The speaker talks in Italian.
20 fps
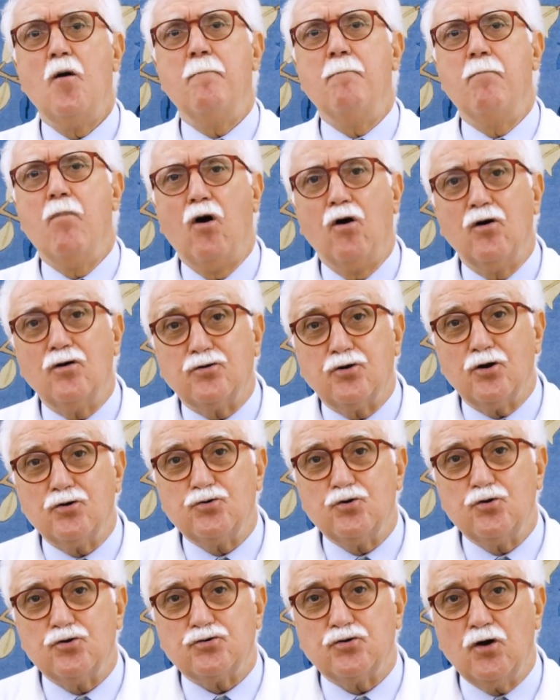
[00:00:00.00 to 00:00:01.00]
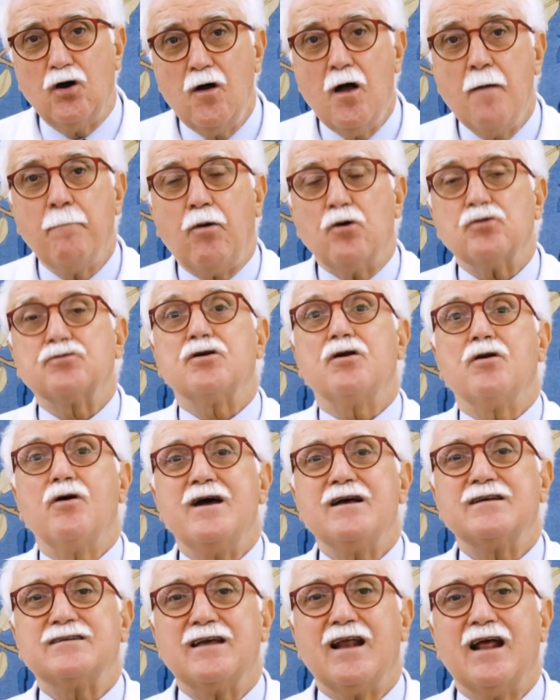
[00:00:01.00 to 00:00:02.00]
molto giusto, possono
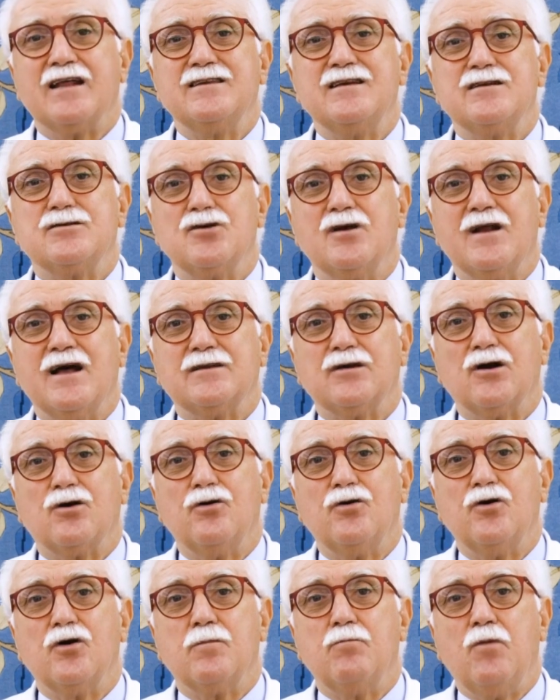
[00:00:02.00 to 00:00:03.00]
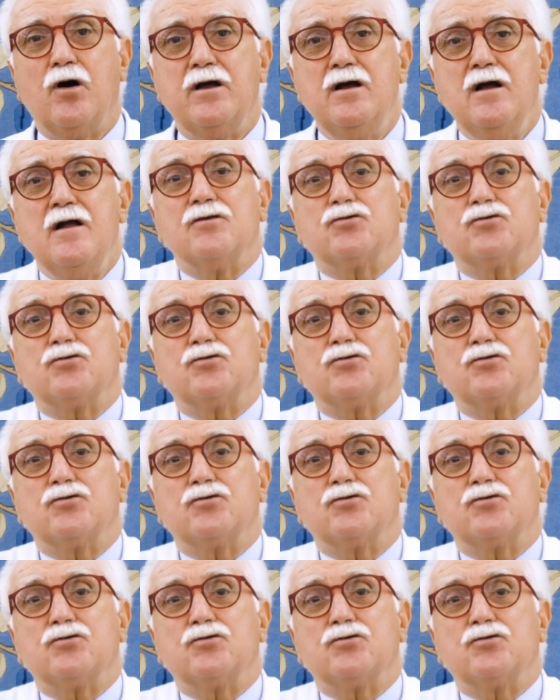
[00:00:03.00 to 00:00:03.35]
essere addizionati con ormoni